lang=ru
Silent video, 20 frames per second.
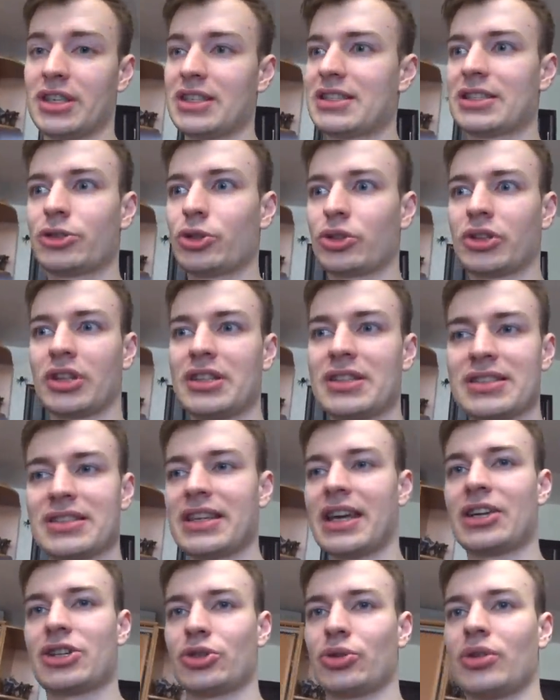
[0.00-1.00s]
Если кто-то не
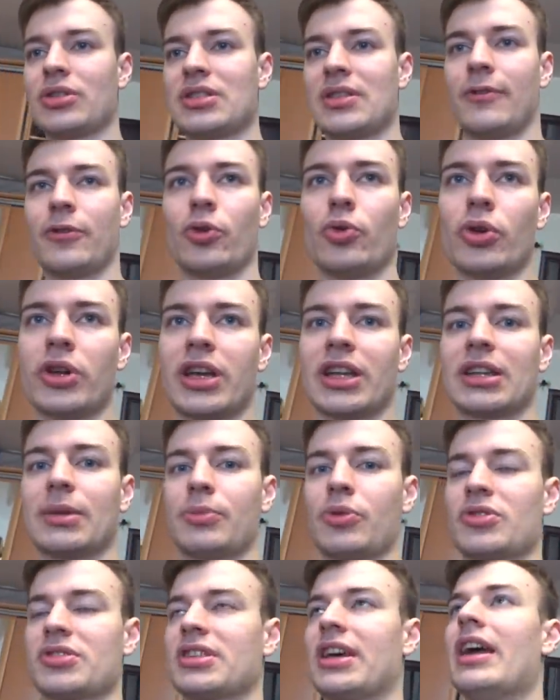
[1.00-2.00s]
знает, что это за фигурки, это
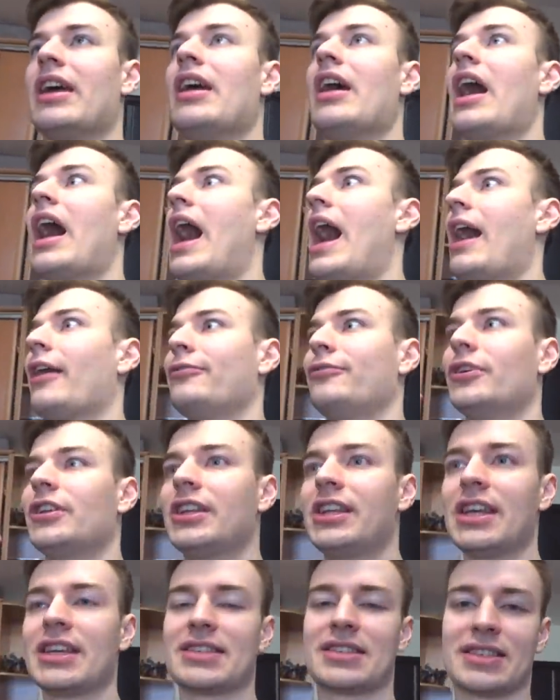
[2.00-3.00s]
просто
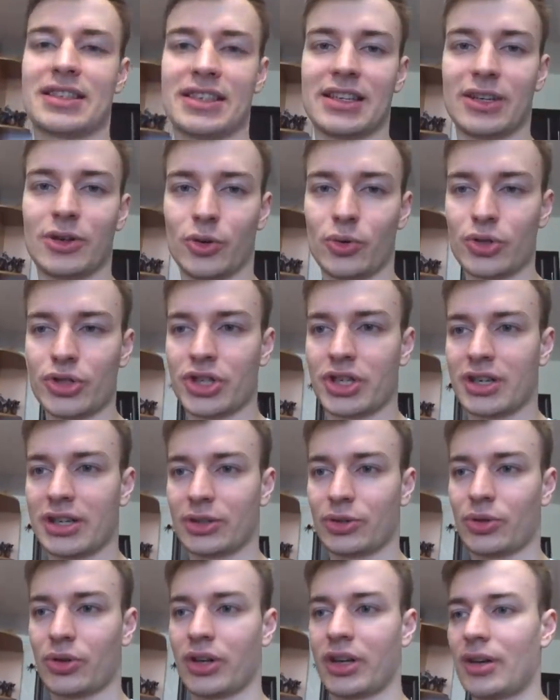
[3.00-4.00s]
офигенские игрушки,
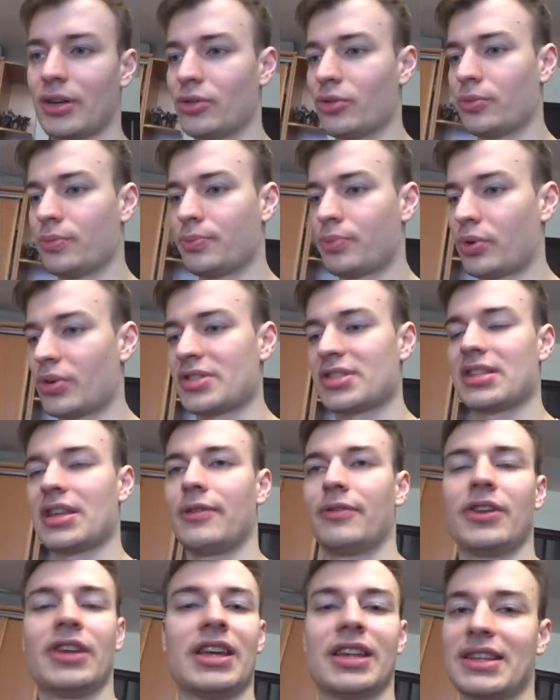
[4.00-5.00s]
которые, ну, просто
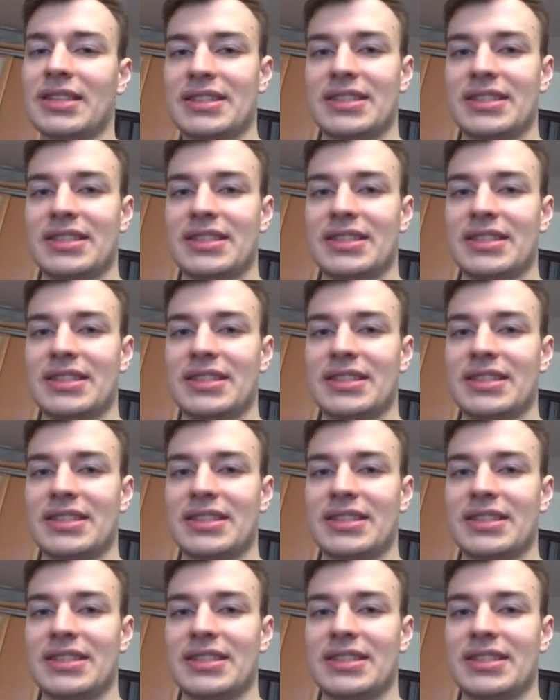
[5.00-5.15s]
офигенно